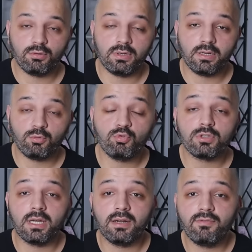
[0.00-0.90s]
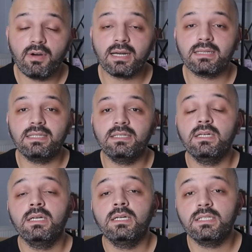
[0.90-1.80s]
olarak 3 tane farklı
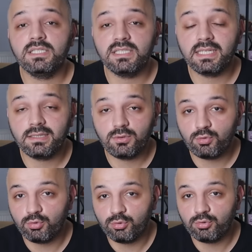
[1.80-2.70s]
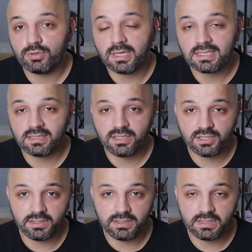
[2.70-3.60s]
şirket türünü aslında
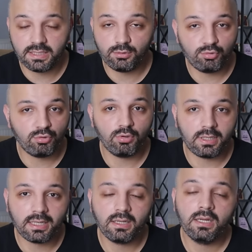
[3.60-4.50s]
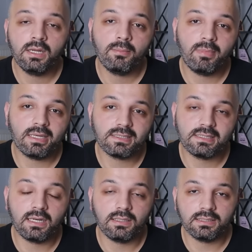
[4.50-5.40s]
şahıs şirketi türü olarak ben
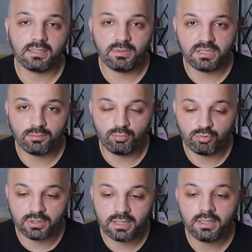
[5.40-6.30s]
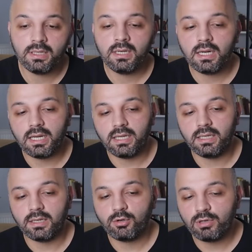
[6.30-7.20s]
size anlatabilirim burada.
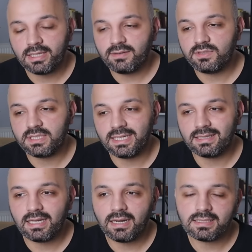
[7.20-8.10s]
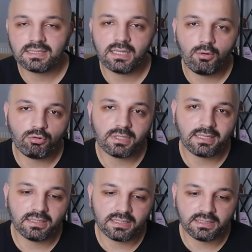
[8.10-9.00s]
E, kolektif şirketler aslında
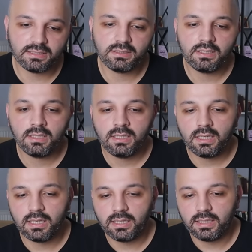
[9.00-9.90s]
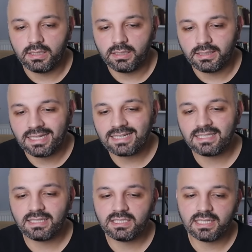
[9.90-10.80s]
ortaklarının e,
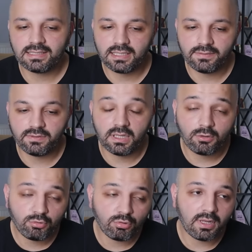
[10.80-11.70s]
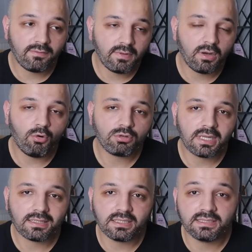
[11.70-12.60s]
gerçek kişiler tarafından kurulan ve
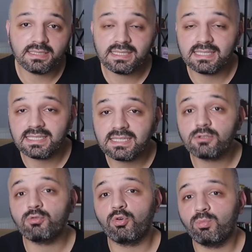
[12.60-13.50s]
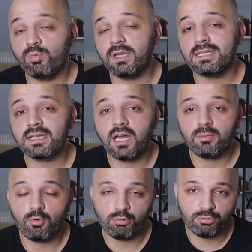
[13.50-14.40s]
ortaklarının sınırsız sorumluluğa sahip
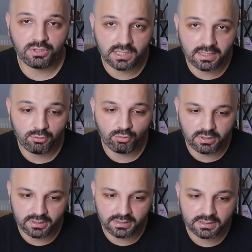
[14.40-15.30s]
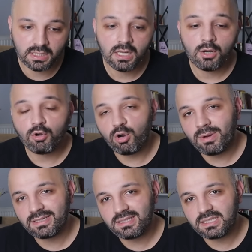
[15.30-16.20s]
olduğu şirket türleridir.
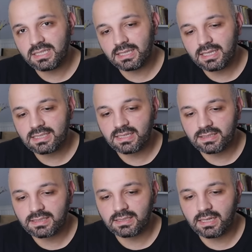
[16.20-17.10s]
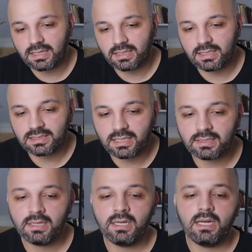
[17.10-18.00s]
Komandit şirketlerse aslında arkadaşlar
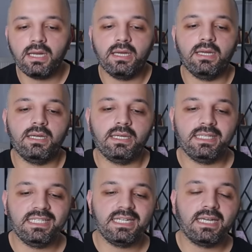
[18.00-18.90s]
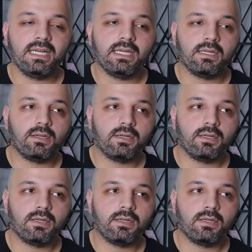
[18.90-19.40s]
e, yine